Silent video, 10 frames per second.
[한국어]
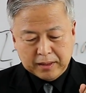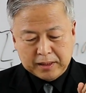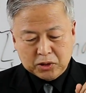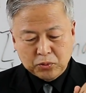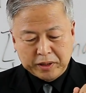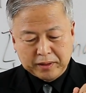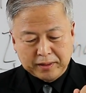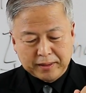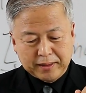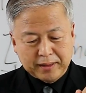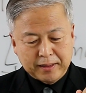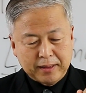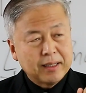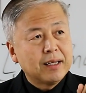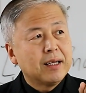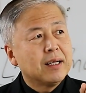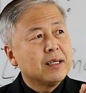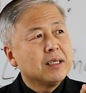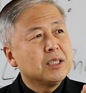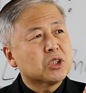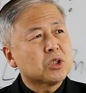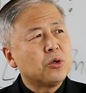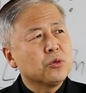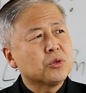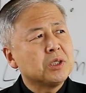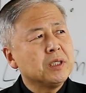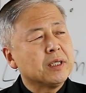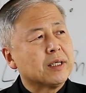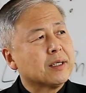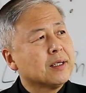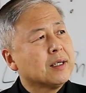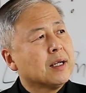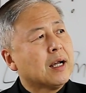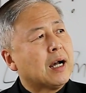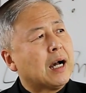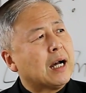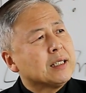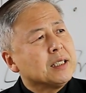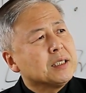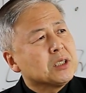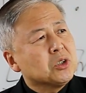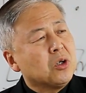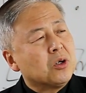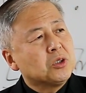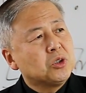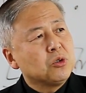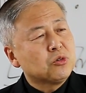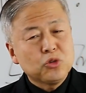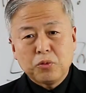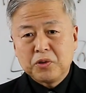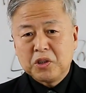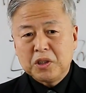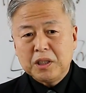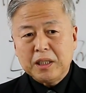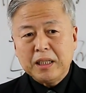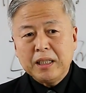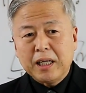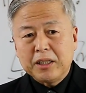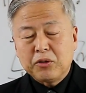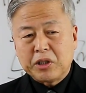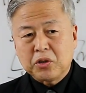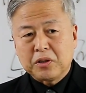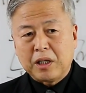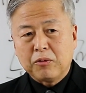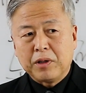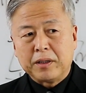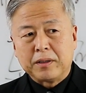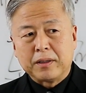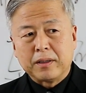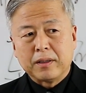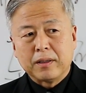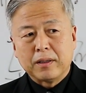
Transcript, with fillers: 그래서 우리는 이 성육신이 하나님께서 어쩔 수 없이 인간이 되셨다고 하는